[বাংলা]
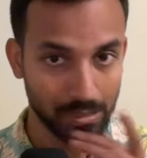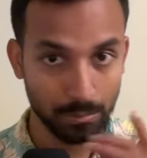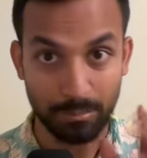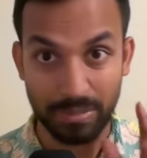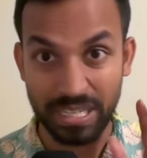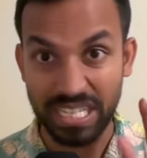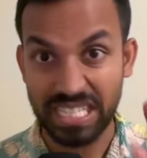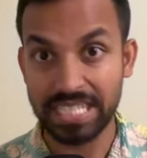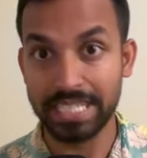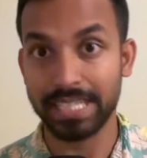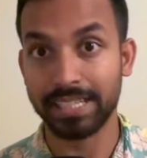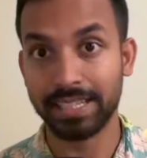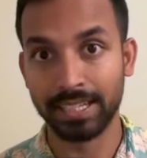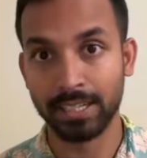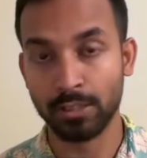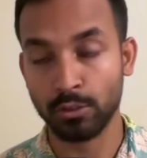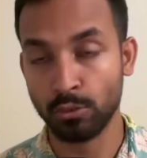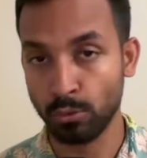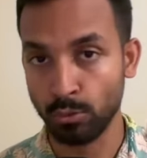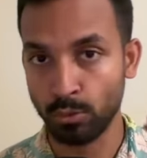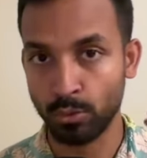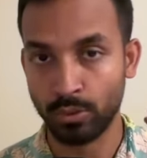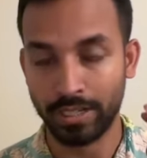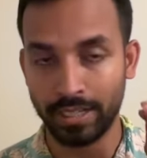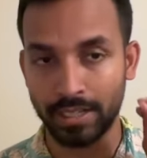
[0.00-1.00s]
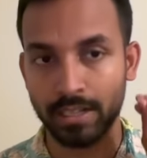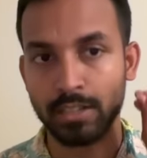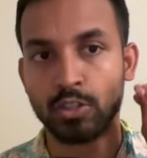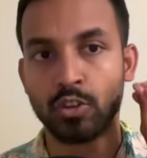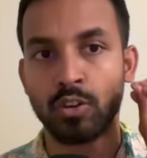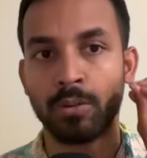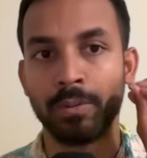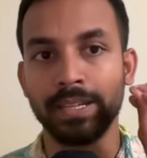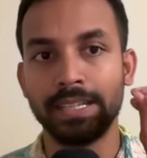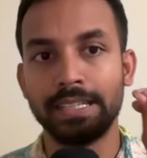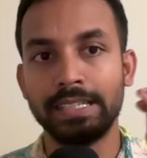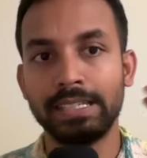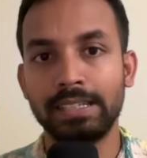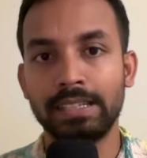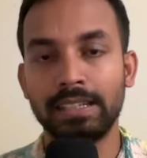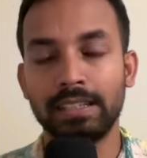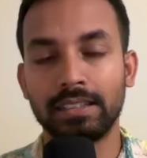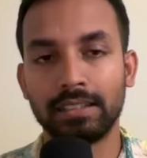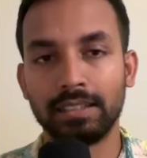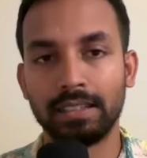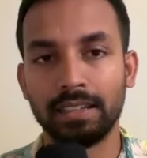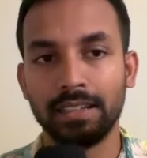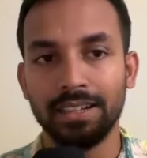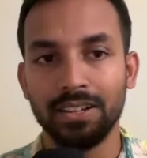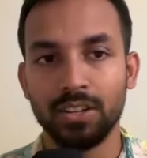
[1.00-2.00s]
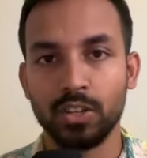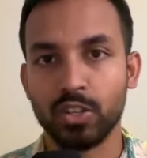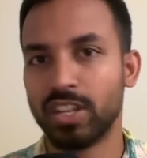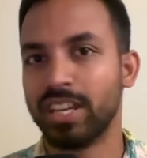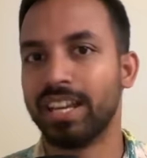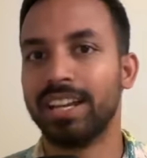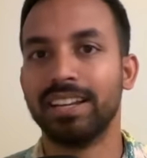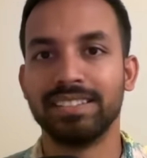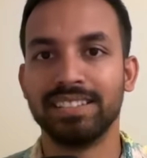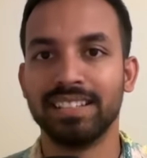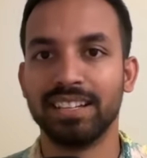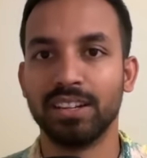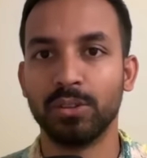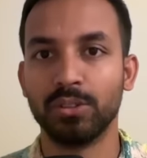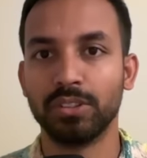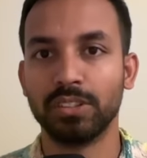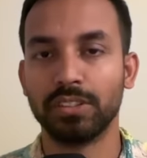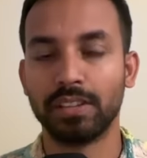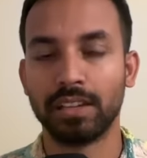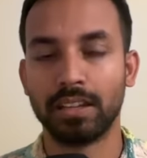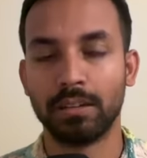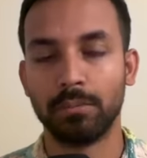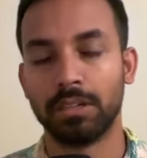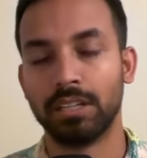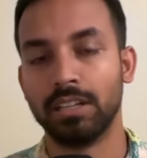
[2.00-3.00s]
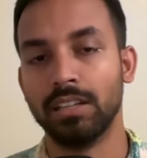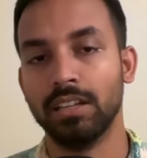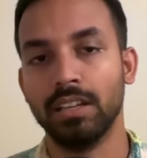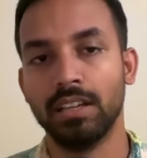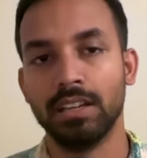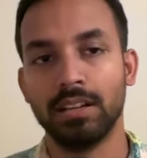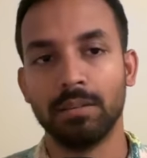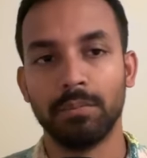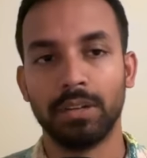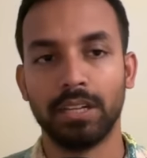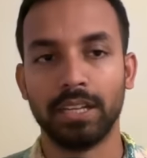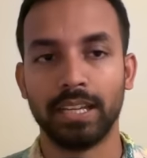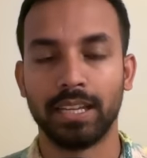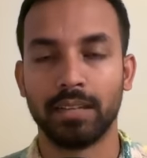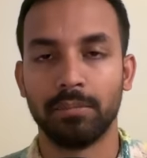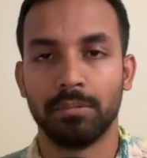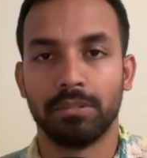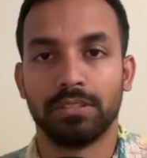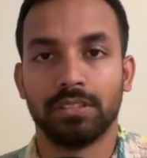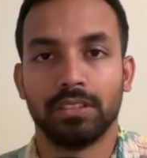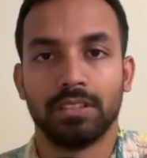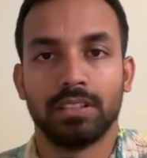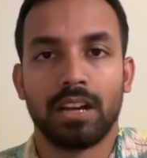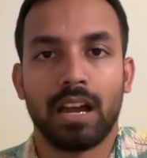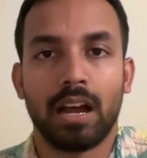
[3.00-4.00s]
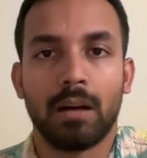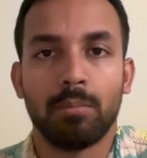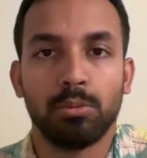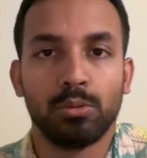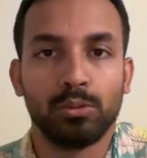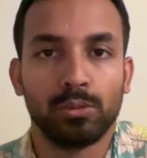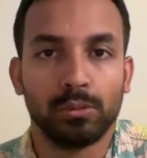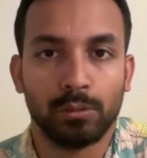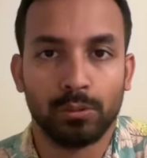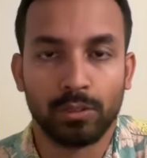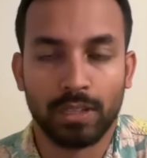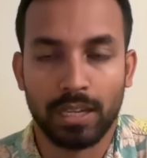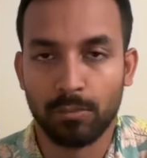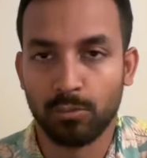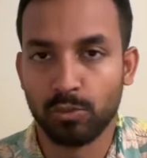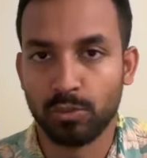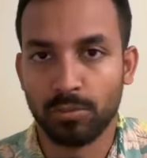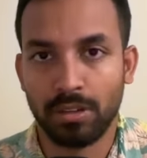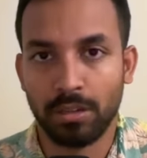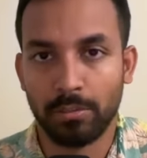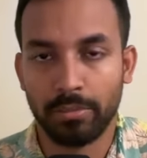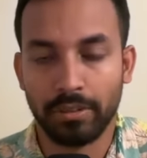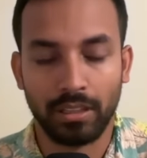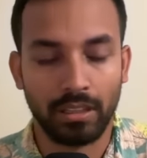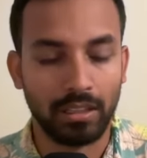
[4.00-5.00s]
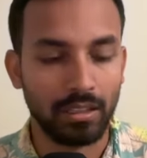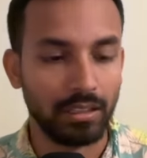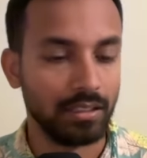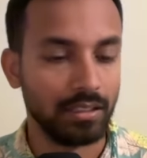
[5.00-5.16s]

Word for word: মিডিয়া থেকে শুরু করে এরা সবাই ইন্ডিয়াতে শেখ হাসিনা হইতেছে একেবারে মানে একেবারে তাদের আপন লোক এমনভাবে